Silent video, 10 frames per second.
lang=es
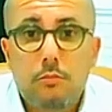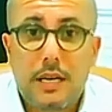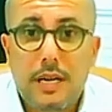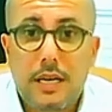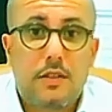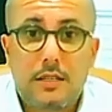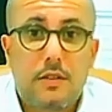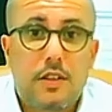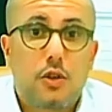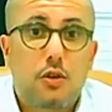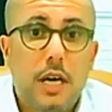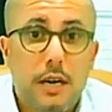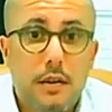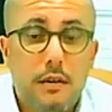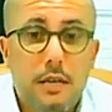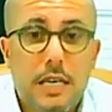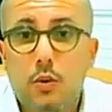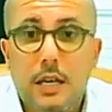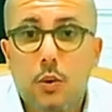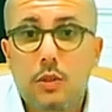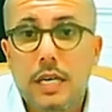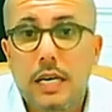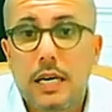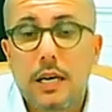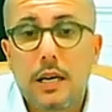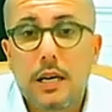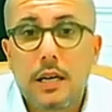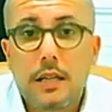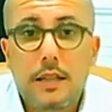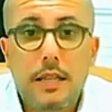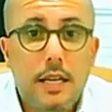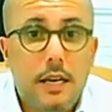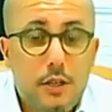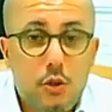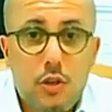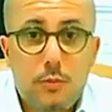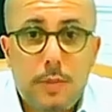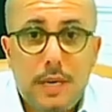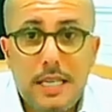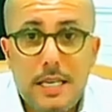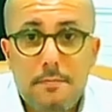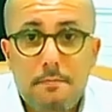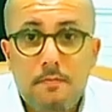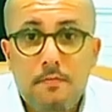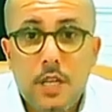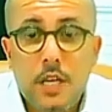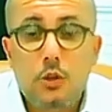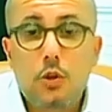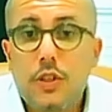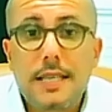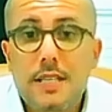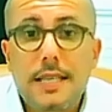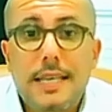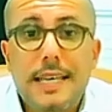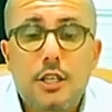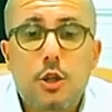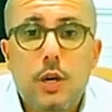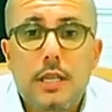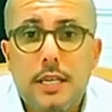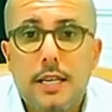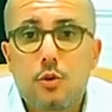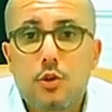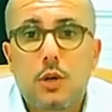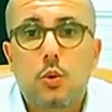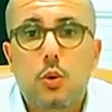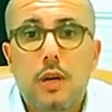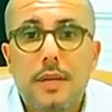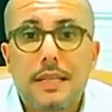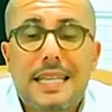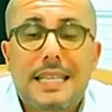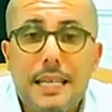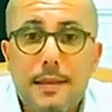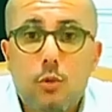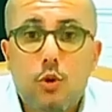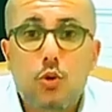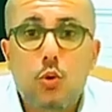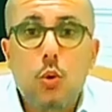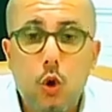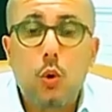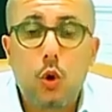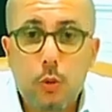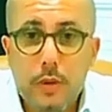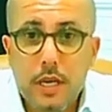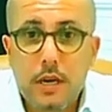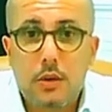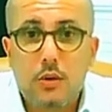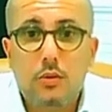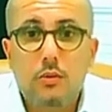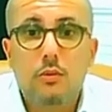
para secesionar Cataluña del resto de España. Entonces, ¿qué es lo que tenemos actualmente? Tenemos un gobierno,